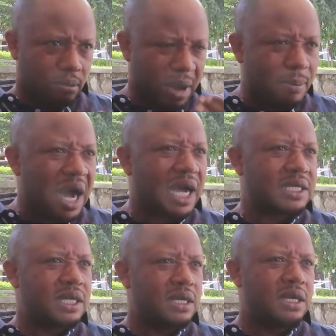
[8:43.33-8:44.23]

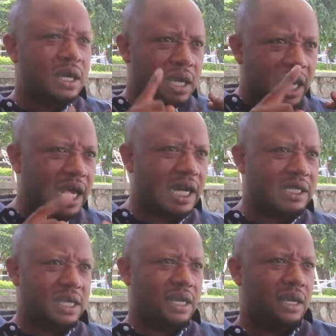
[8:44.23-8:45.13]
Mabangasid et le
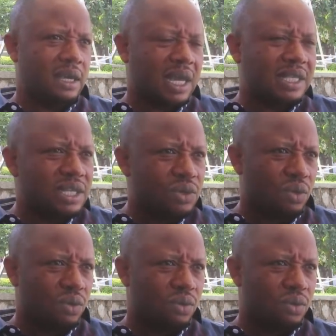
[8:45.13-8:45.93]
quartier Katindo.